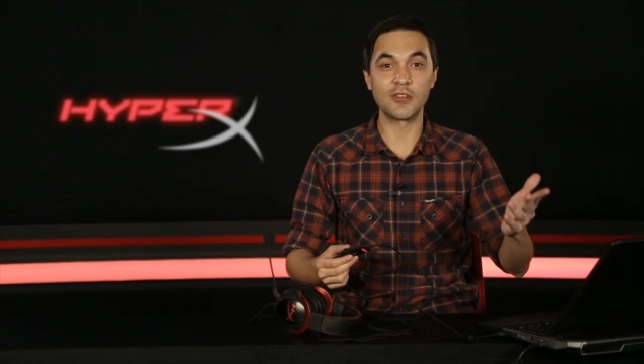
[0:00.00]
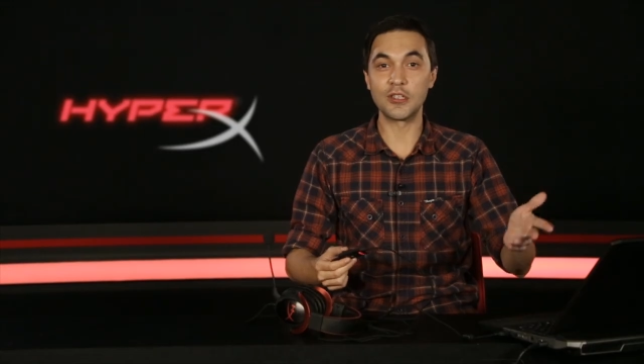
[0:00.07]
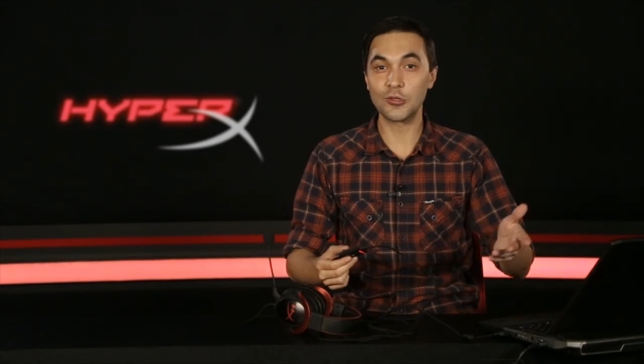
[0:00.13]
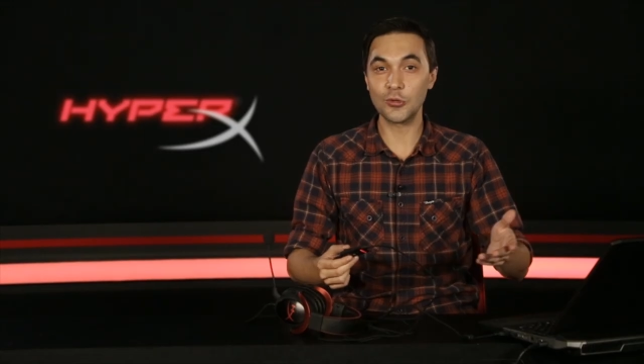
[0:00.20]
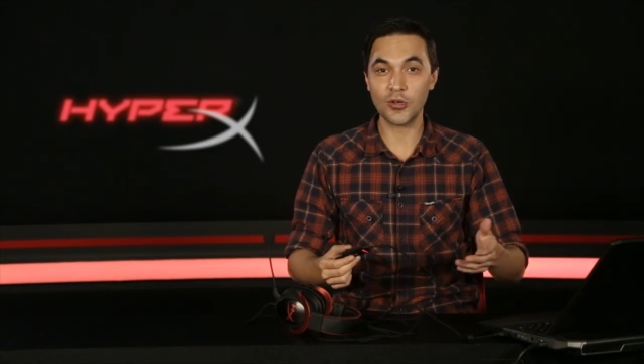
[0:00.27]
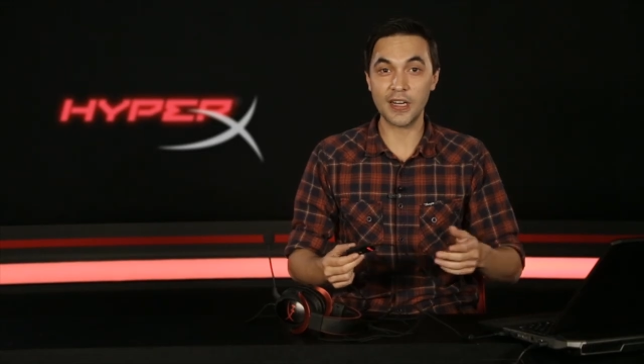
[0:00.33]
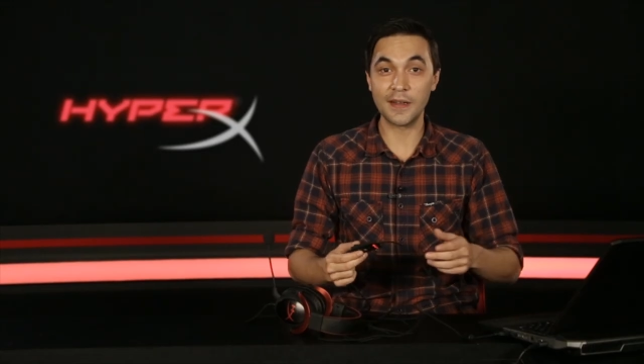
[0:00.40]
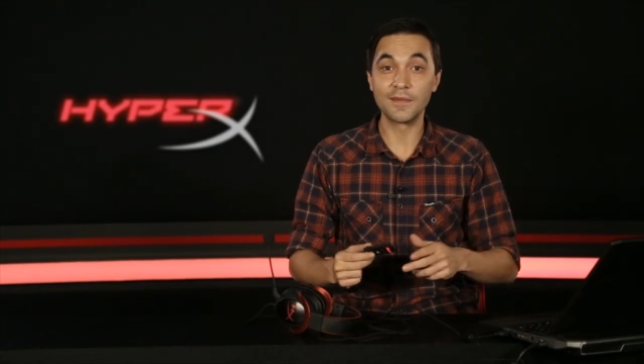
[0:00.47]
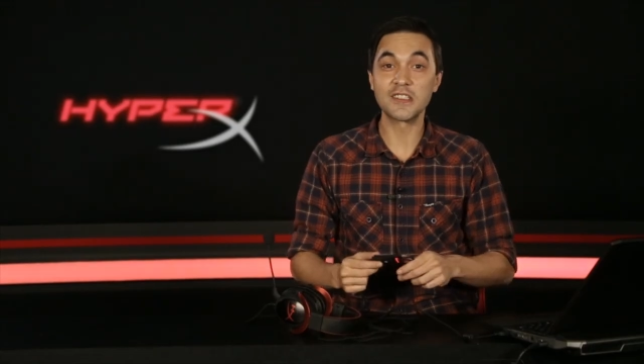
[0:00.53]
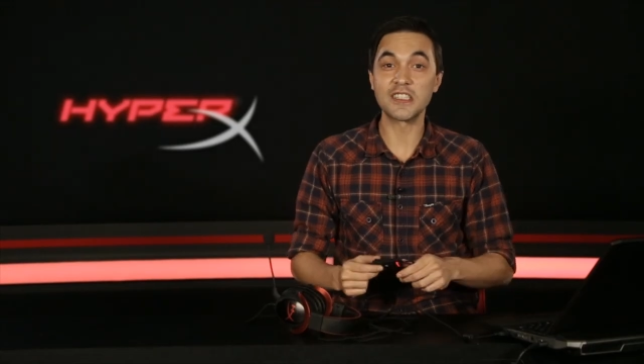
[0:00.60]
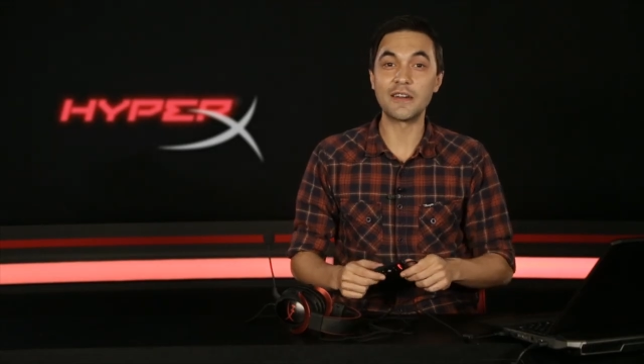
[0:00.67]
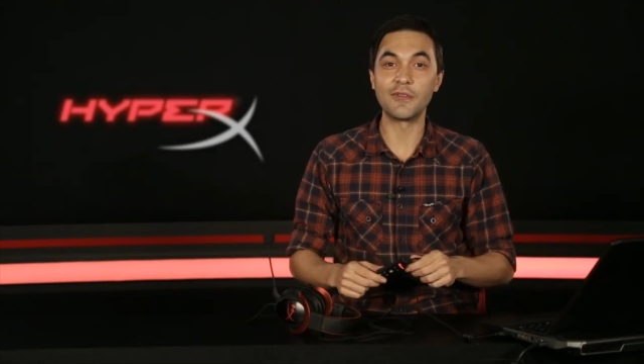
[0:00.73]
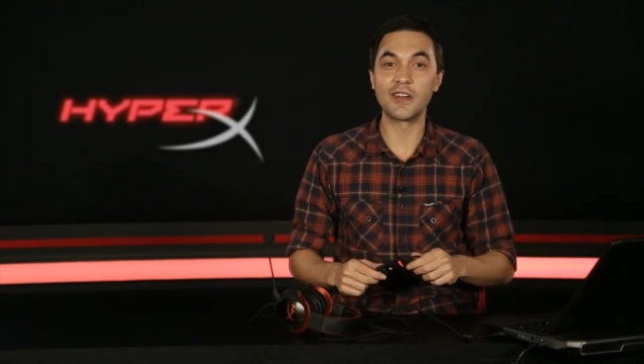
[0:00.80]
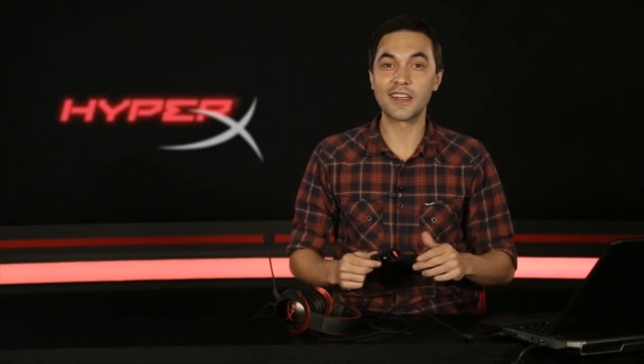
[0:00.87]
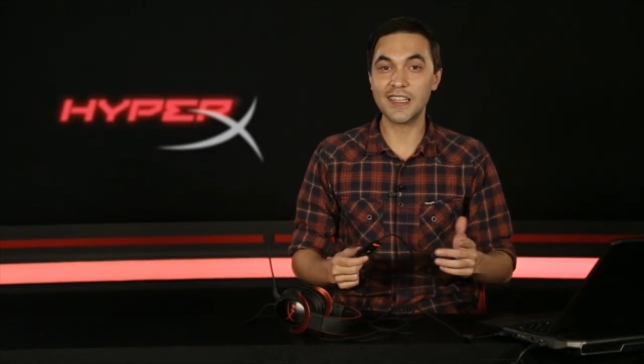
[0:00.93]
монитора.
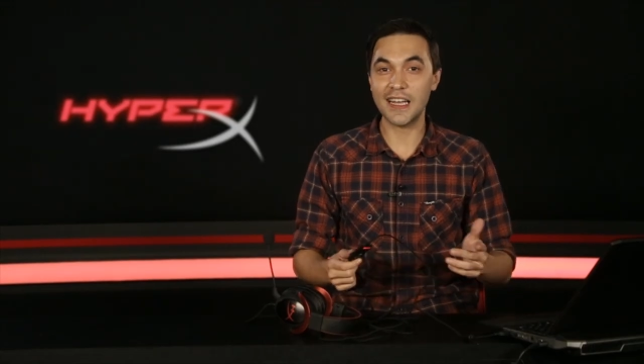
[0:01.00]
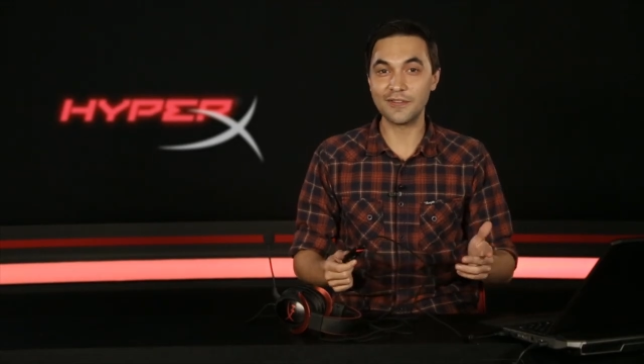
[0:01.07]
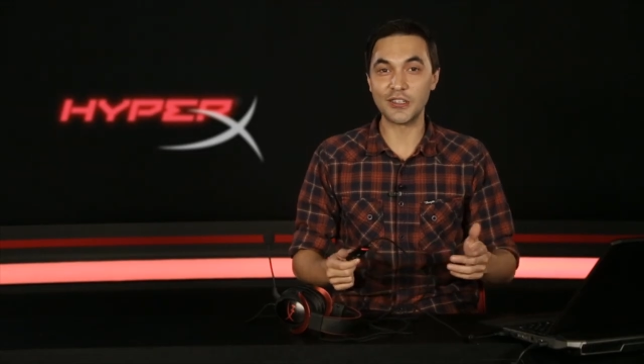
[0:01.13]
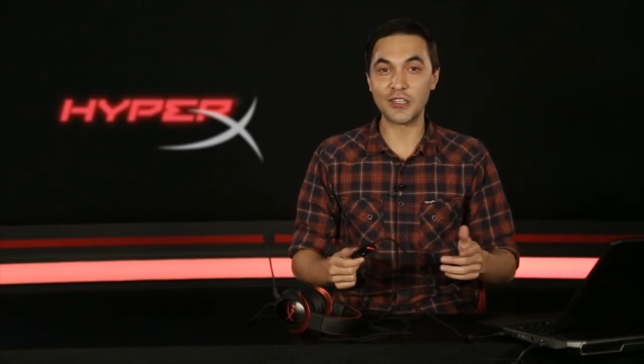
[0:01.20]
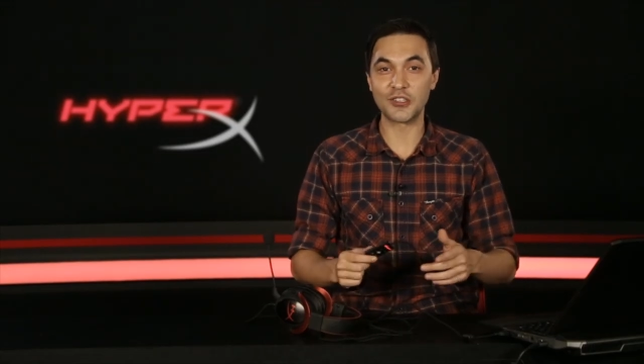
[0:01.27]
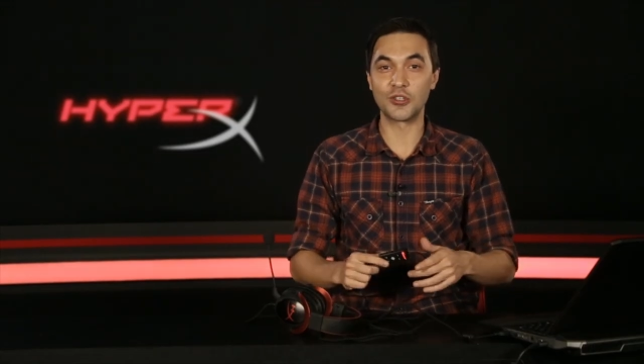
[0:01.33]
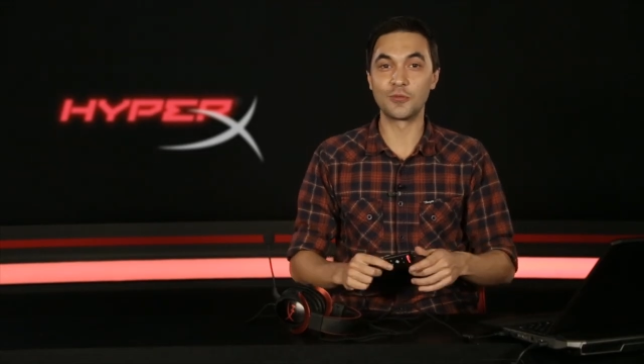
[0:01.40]
Самое главное,